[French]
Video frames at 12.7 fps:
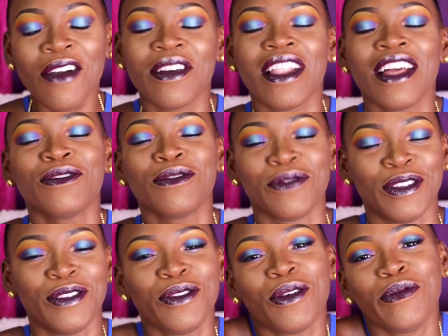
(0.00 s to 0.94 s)
Voilà, je vous
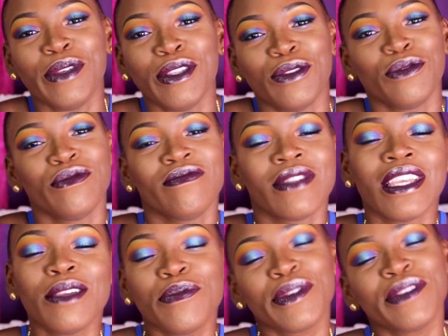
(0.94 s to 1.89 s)
fais de gros bisous
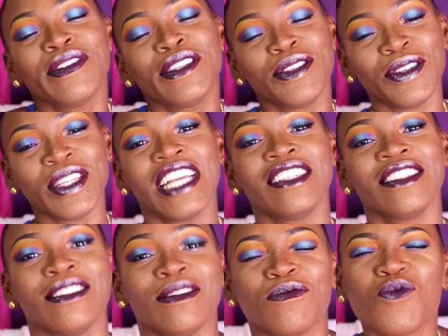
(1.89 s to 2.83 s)
et bon visionnage.